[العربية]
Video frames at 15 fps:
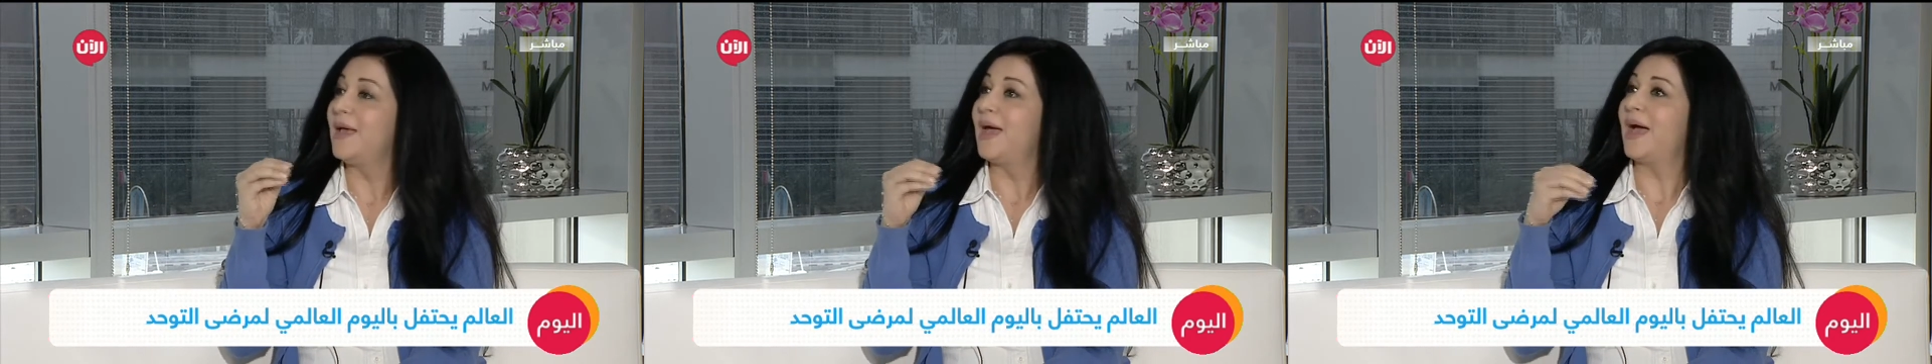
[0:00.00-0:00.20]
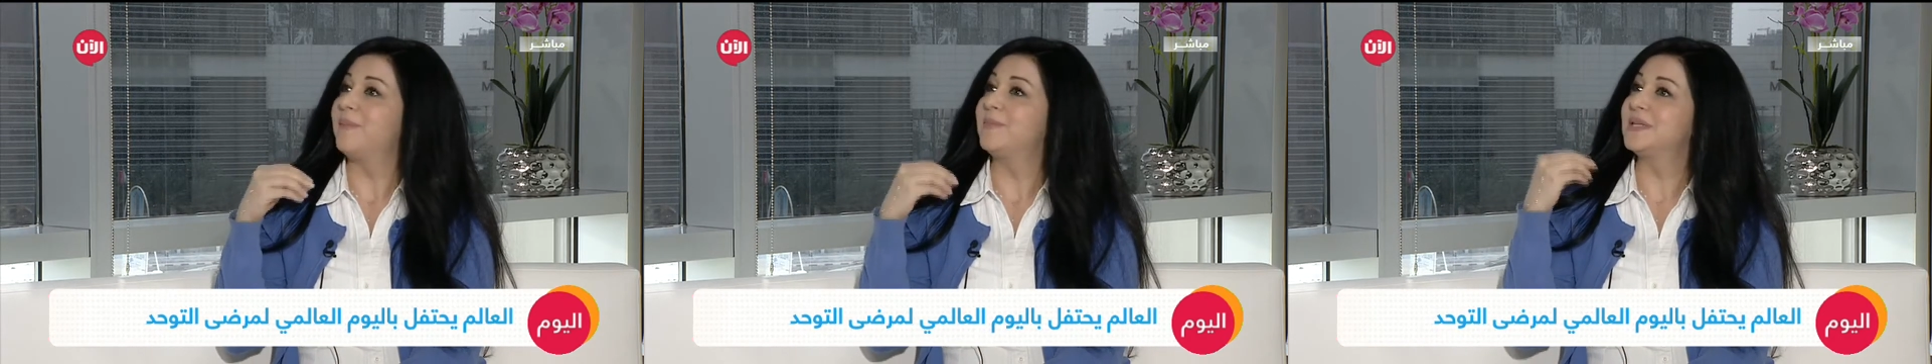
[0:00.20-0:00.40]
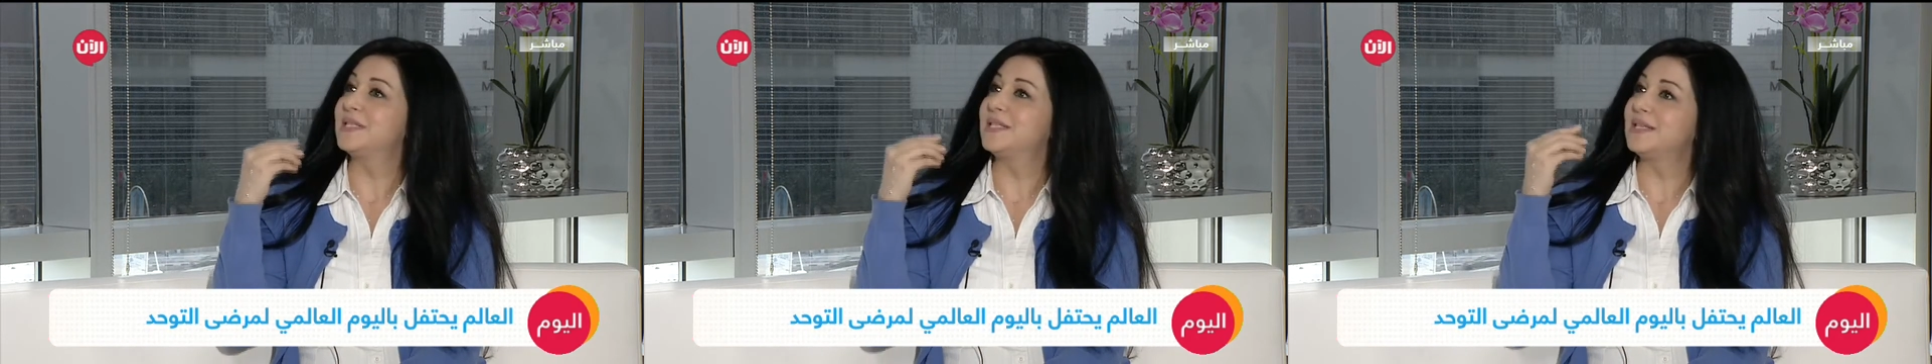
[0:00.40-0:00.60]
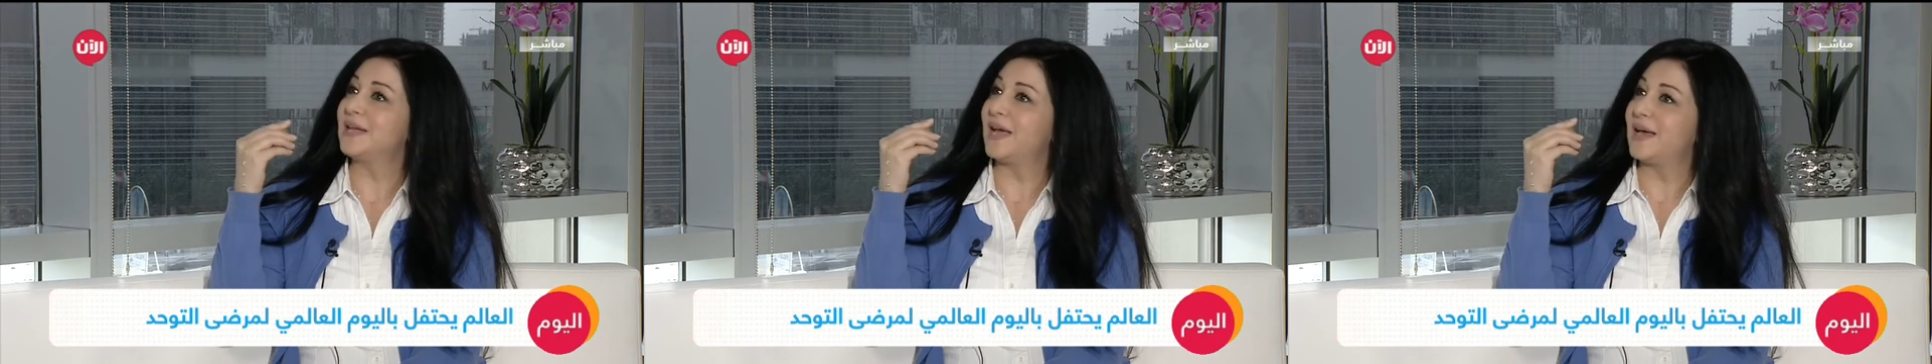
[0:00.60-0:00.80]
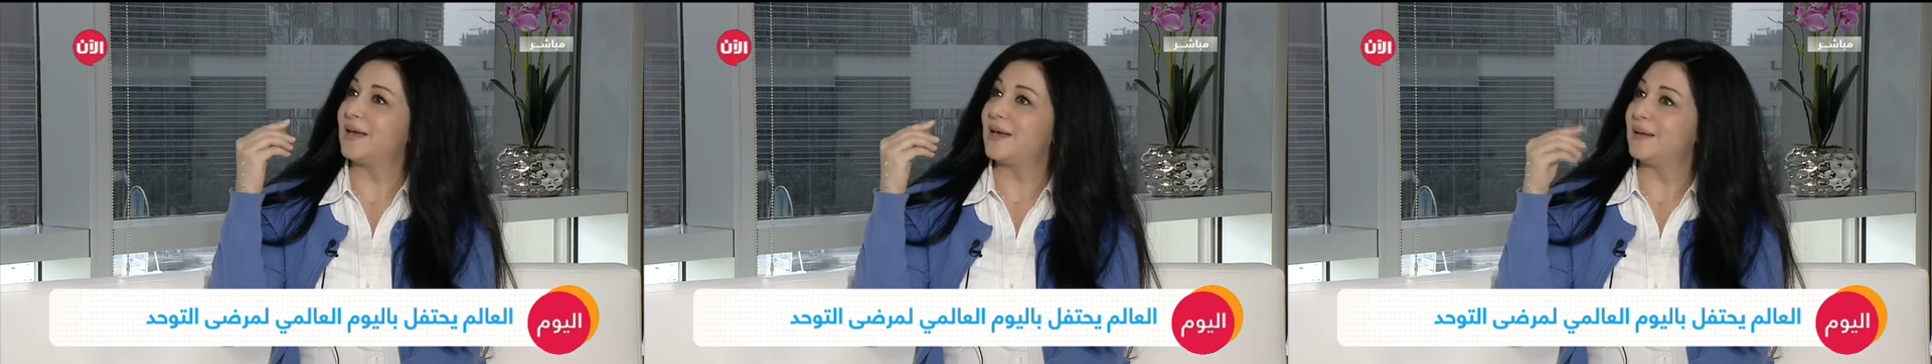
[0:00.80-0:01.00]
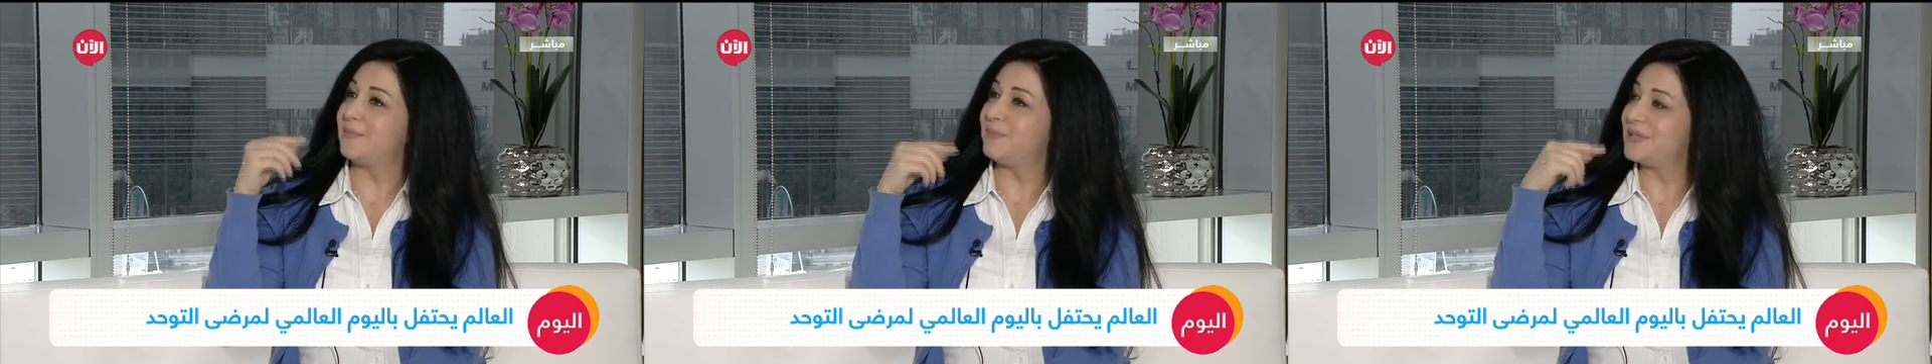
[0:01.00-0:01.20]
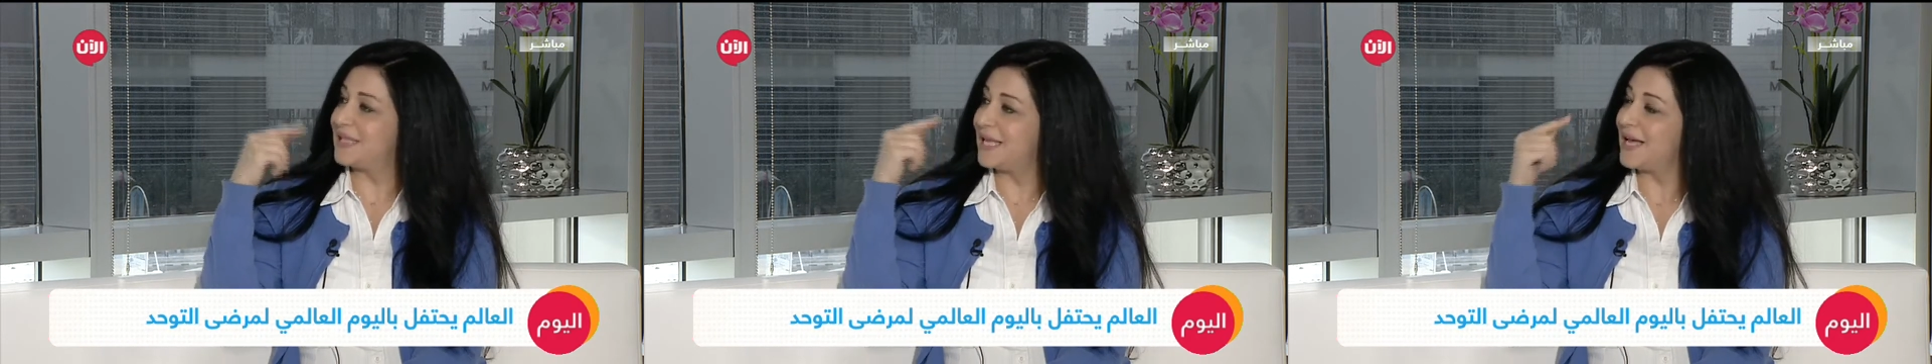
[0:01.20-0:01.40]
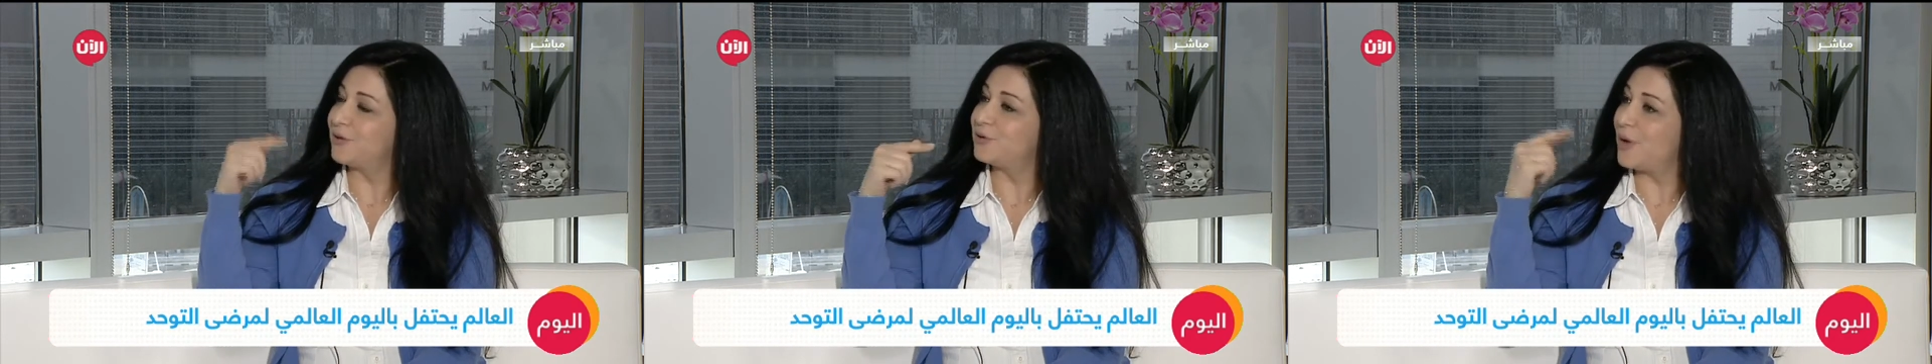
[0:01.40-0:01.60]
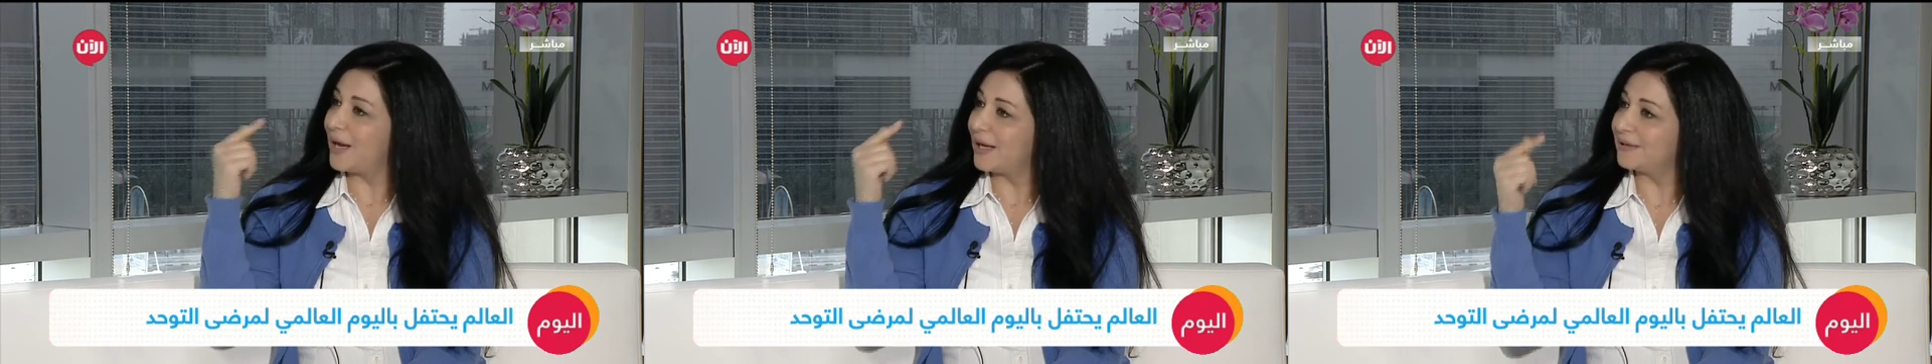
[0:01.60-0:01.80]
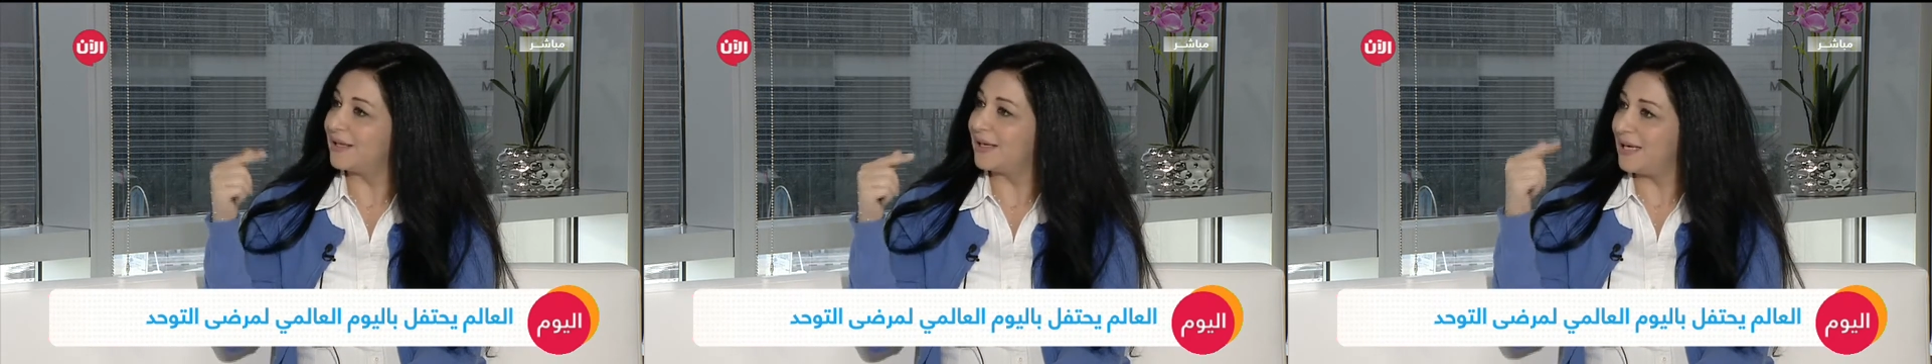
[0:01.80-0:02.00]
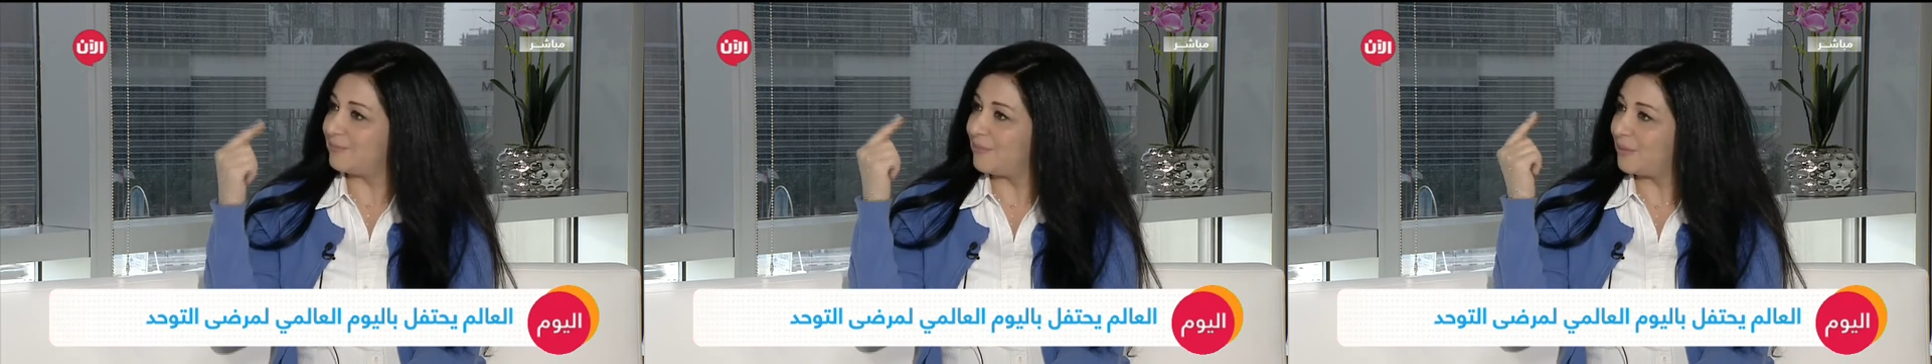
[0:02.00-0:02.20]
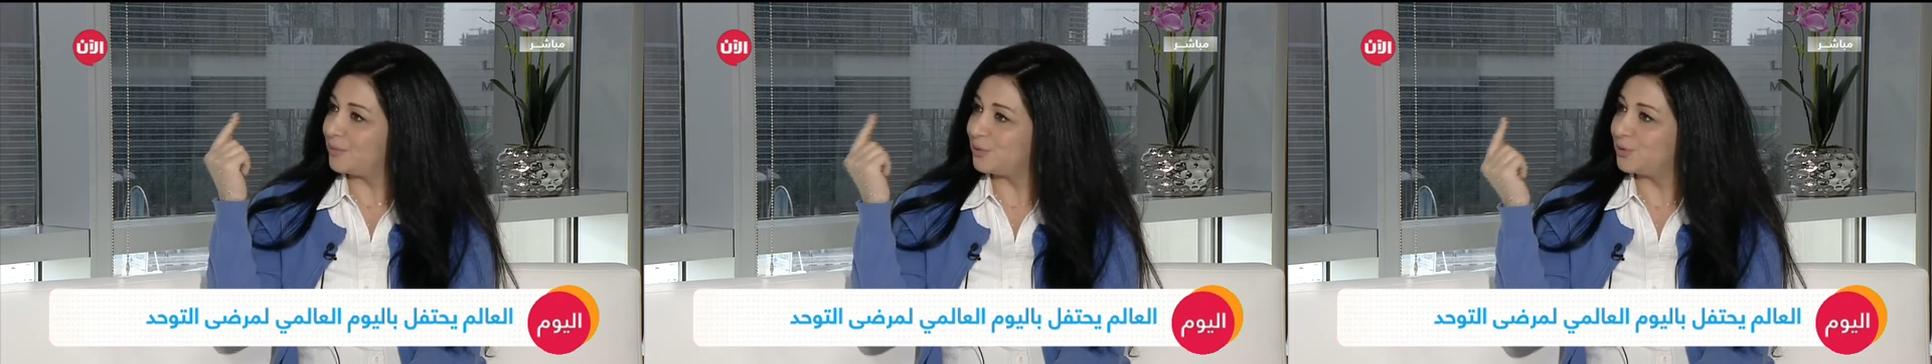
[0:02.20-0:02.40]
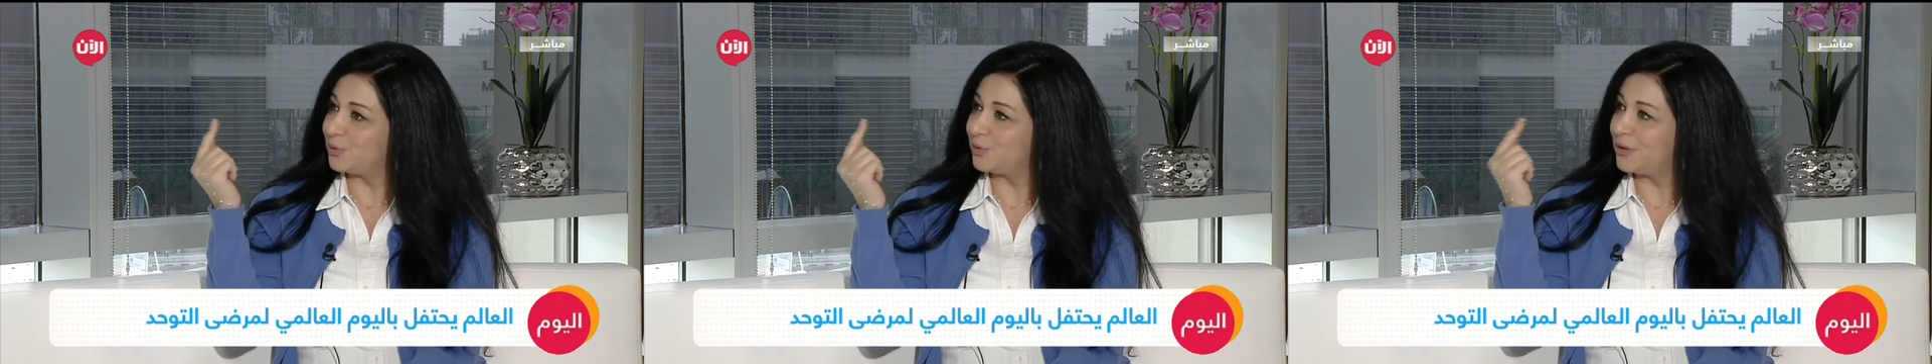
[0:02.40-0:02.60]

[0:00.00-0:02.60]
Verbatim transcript: عم بيصير بيساعده اكثر لما بده